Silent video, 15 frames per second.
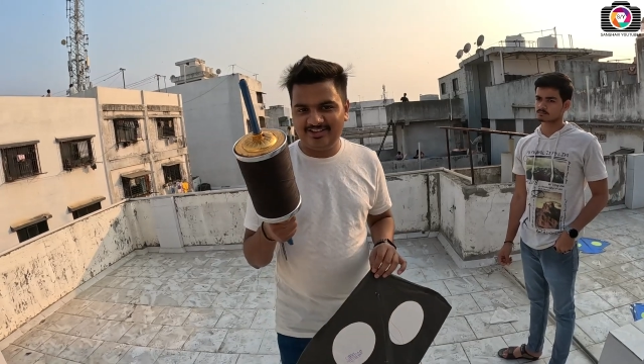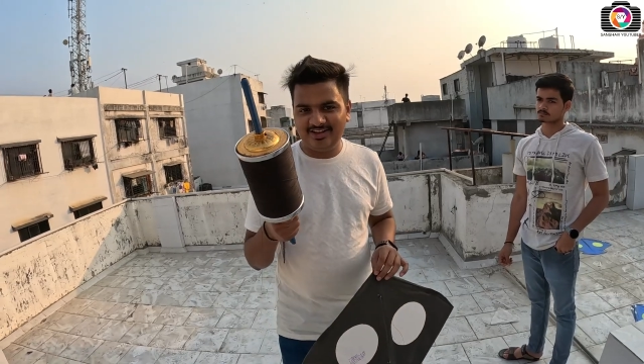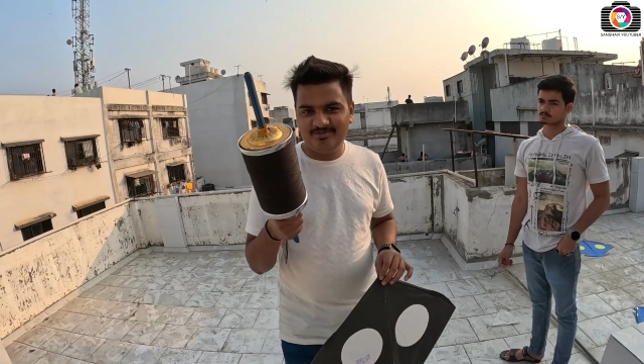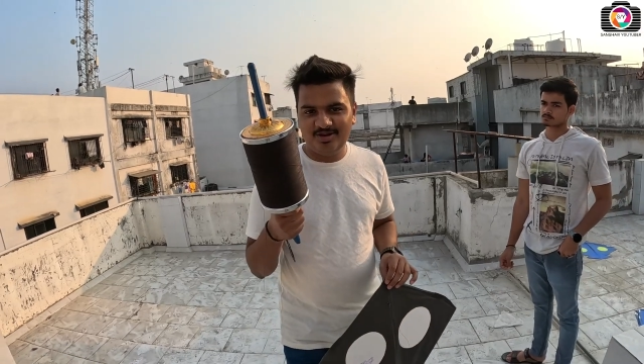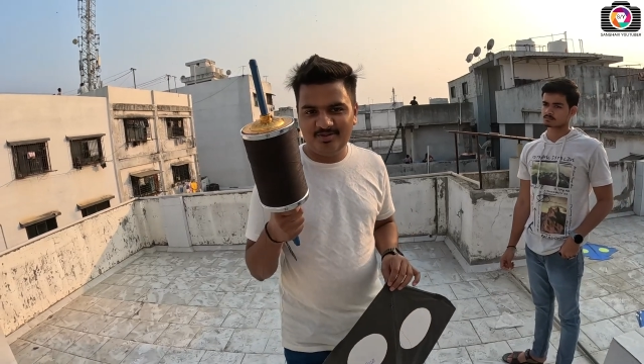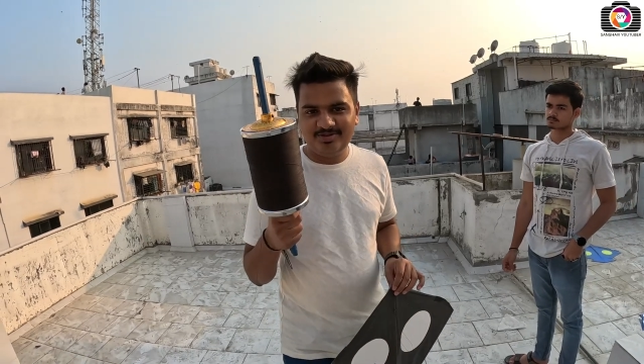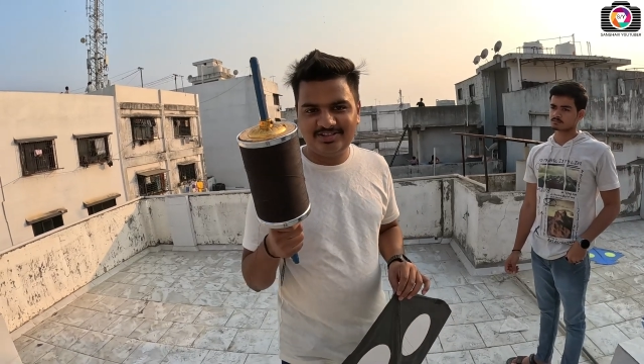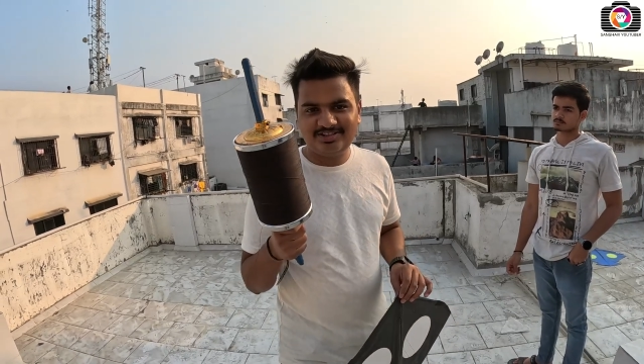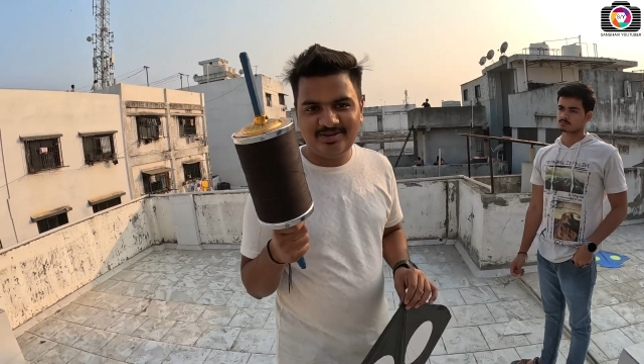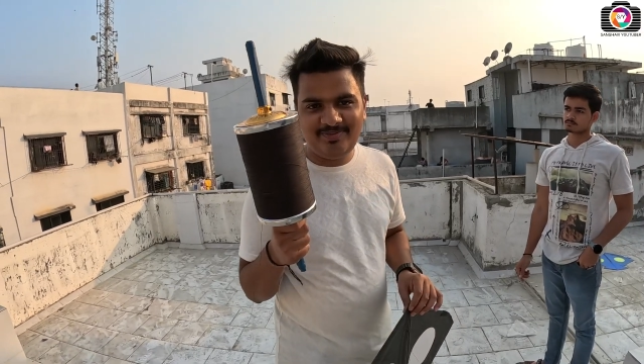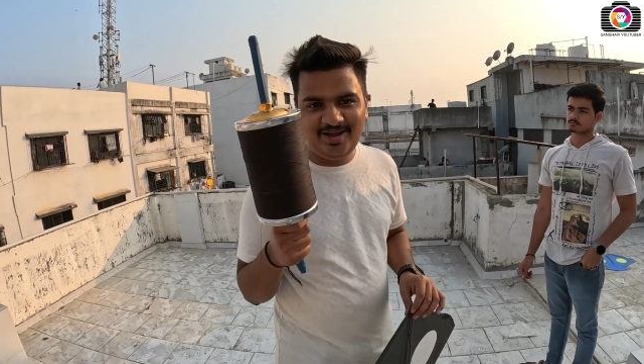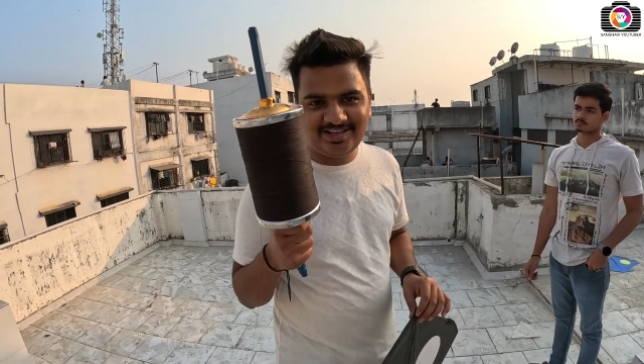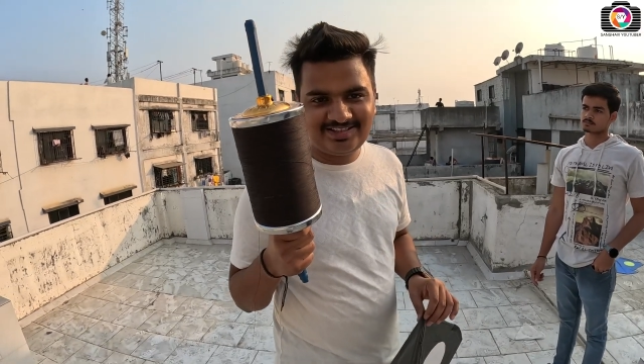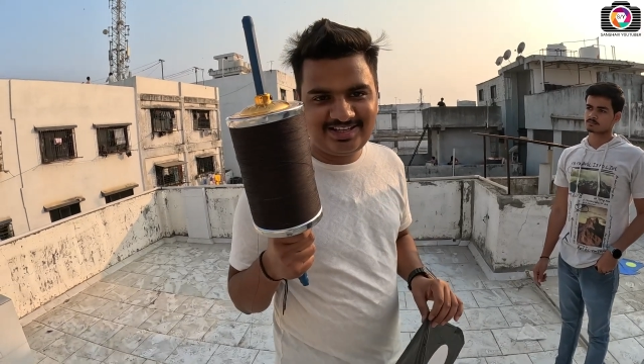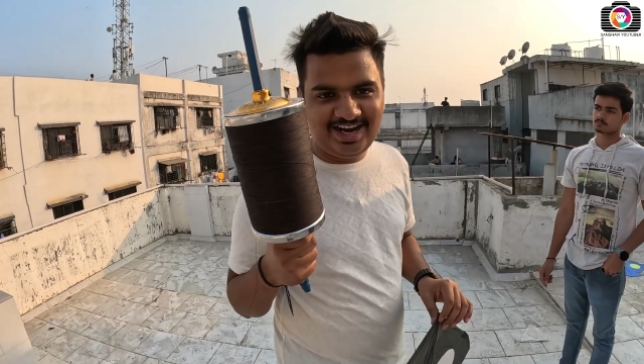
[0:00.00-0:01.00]
काटता अभी हम इससे
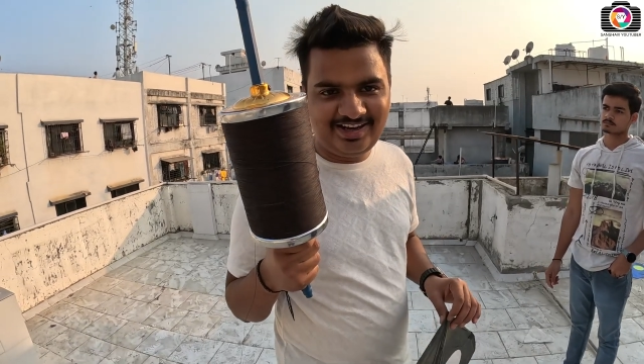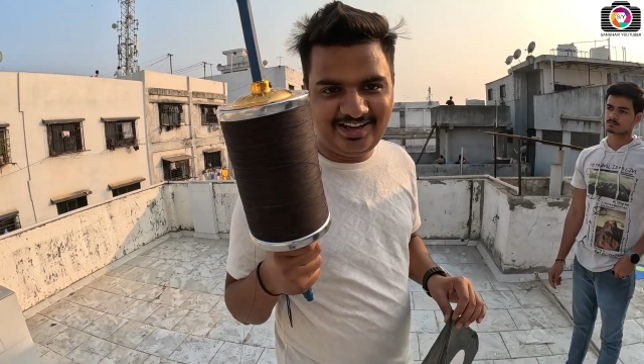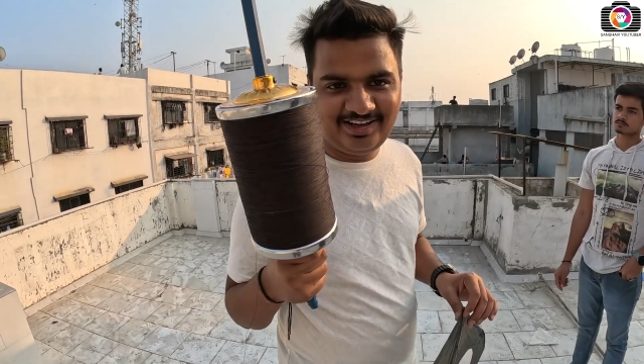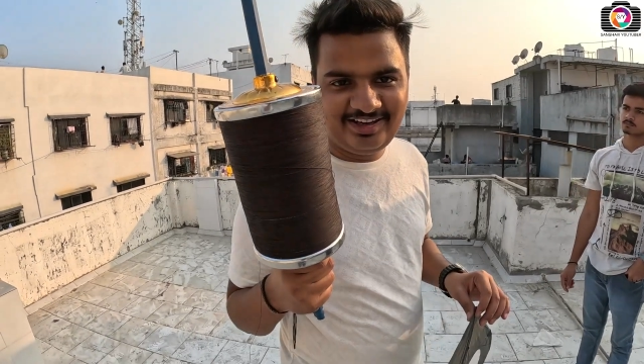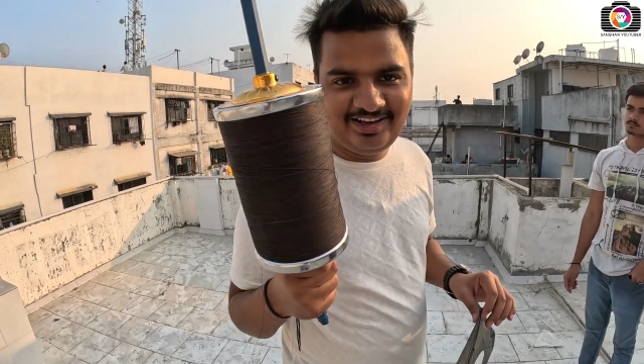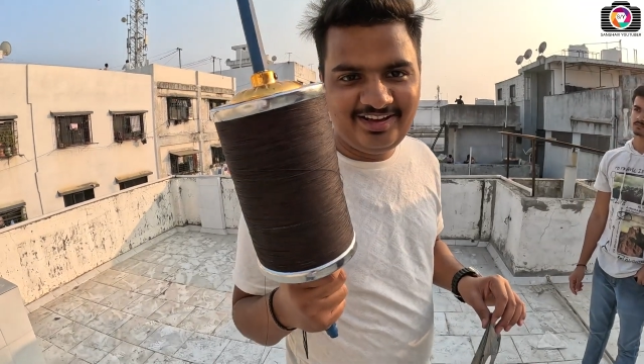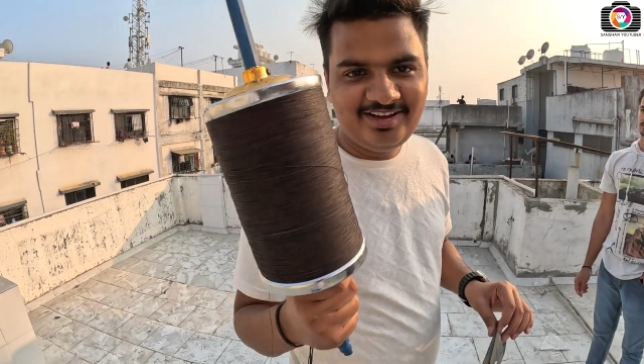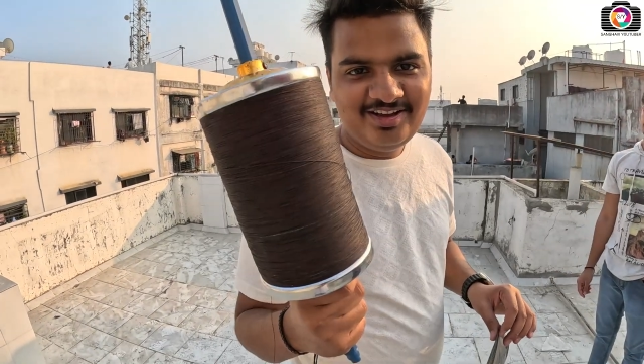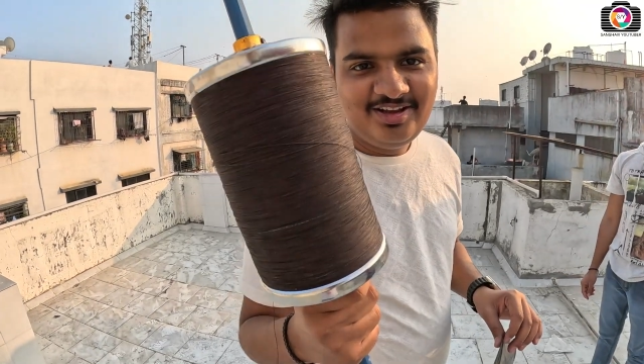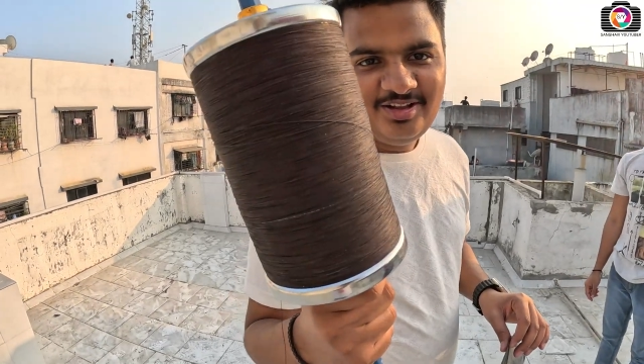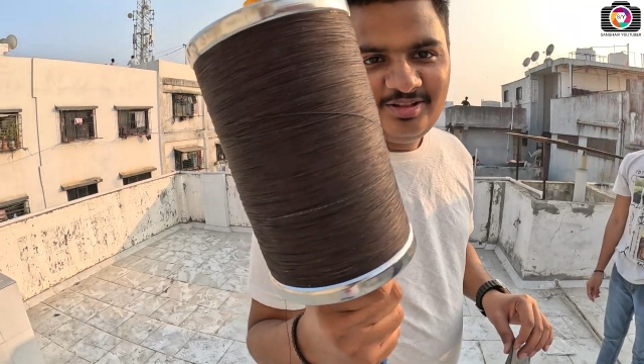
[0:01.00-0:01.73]
पैच काटेंगे